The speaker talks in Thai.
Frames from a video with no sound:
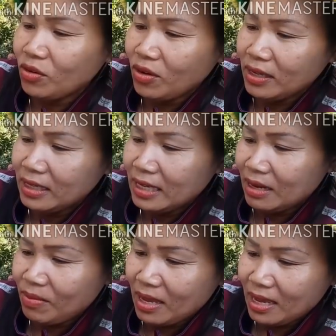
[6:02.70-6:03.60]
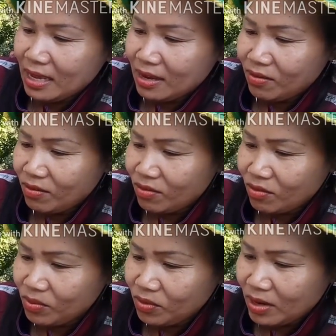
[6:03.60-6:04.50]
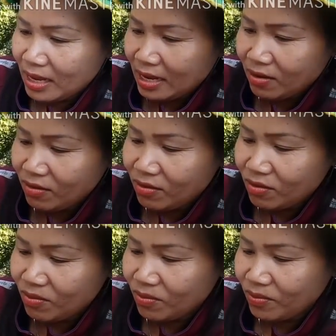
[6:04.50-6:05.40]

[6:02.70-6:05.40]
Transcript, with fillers: ณก้อยเขียนมาให้ น้องกบอยู่ไหน น้องกบ